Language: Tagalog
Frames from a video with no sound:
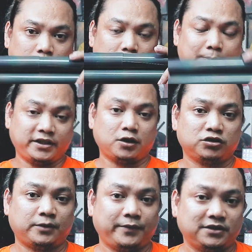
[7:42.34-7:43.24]
mabait
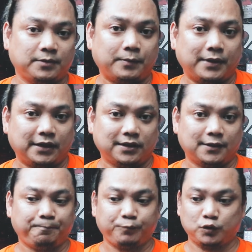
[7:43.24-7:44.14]
ko usap yan si Ma'am
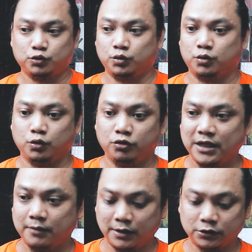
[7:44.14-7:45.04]
Ana. So,
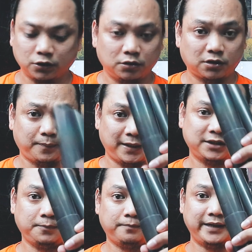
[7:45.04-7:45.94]
yun lang mga tol,
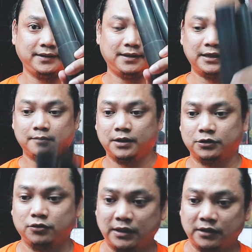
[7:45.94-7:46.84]
reflective buy nila
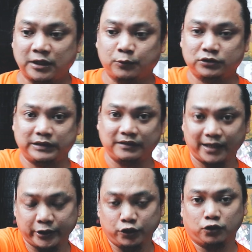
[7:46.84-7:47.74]
mga tol. Ha? Ah. Tapos
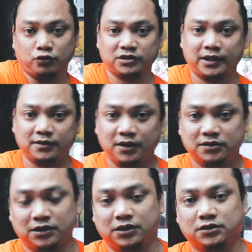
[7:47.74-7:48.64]
tandaan nyo, yung
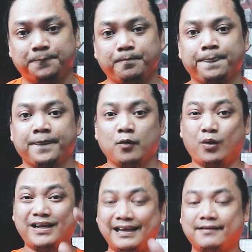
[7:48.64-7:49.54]
settings is
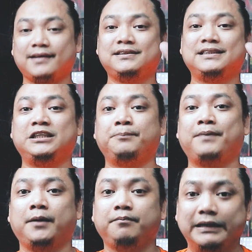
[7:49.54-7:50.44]
165
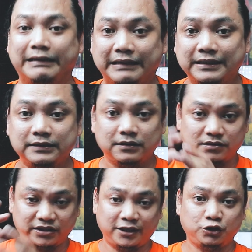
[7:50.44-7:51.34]
degrees
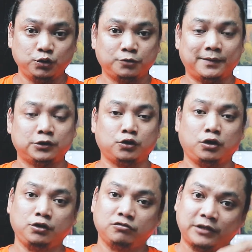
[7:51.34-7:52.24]
Celsius mga
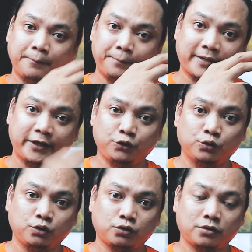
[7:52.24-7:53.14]
tol, yung
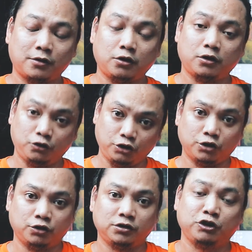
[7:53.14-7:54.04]
temperature, yun
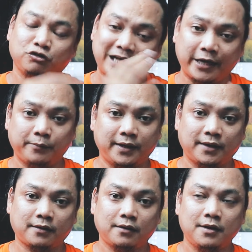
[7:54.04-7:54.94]
yun, yung
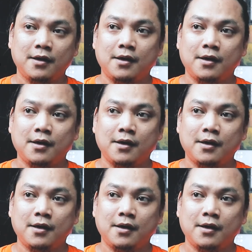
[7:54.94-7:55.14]
timer